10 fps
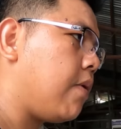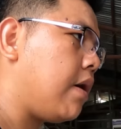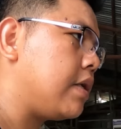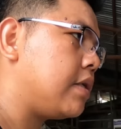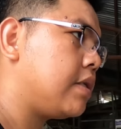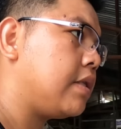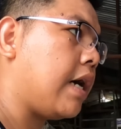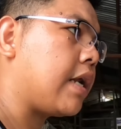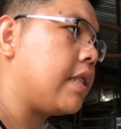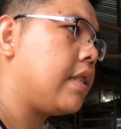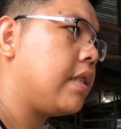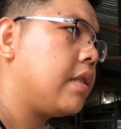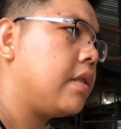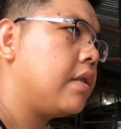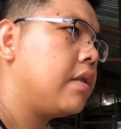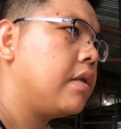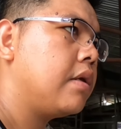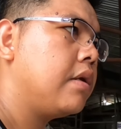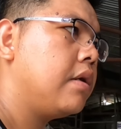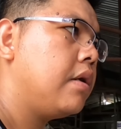nga sa darat. Eh.
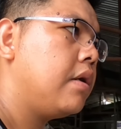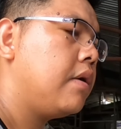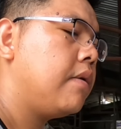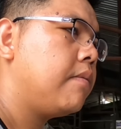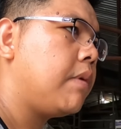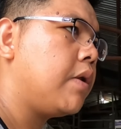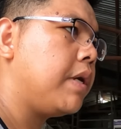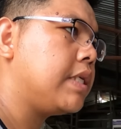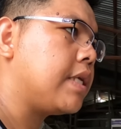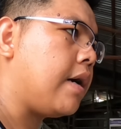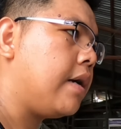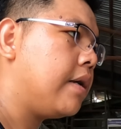Mano may isa?